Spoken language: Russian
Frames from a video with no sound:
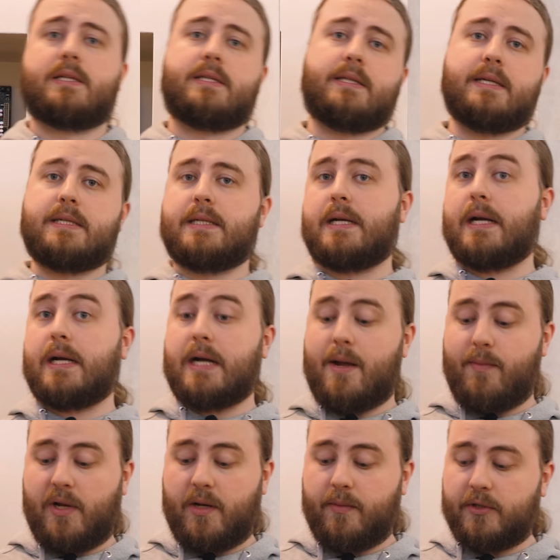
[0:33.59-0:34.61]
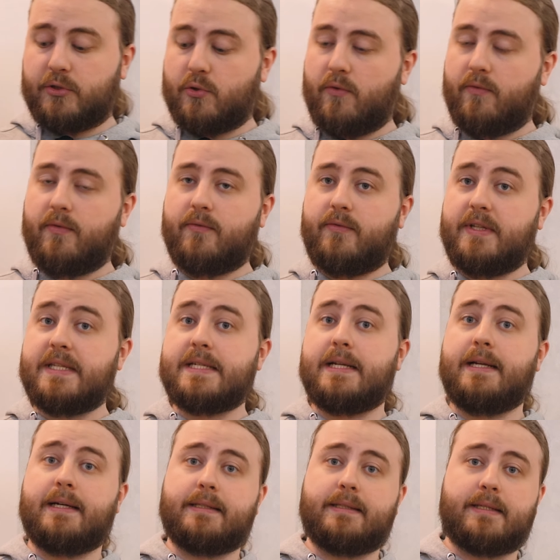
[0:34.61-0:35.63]
140 миллиметровым
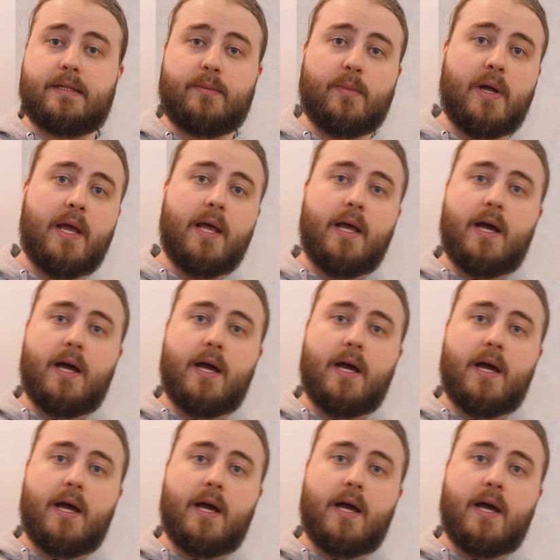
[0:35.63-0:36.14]
вентилятором.